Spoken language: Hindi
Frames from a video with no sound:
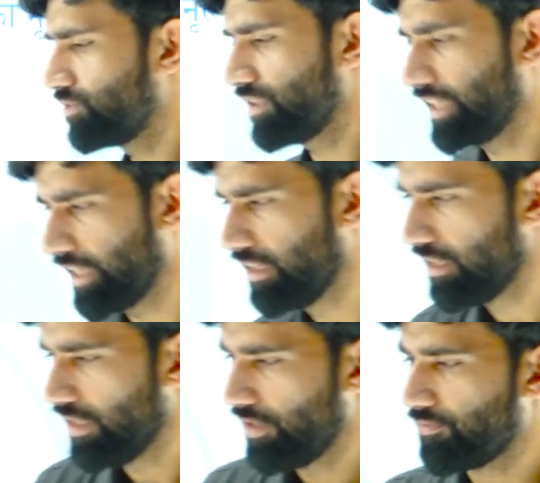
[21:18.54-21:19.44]
जो है
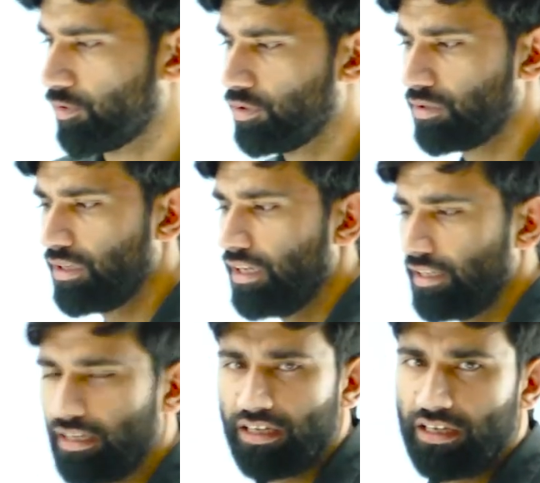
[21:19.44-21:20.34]
वो
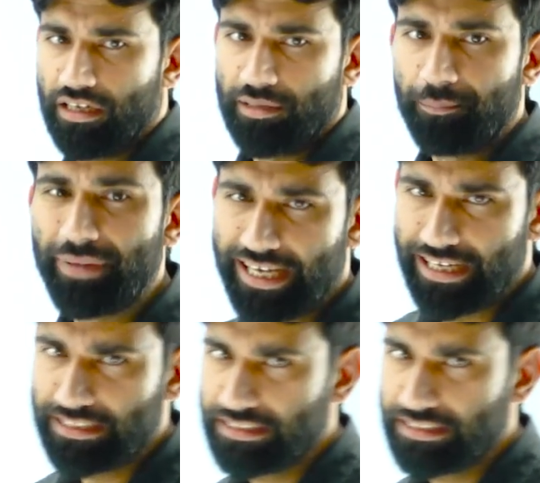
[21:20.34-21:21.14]
बेगा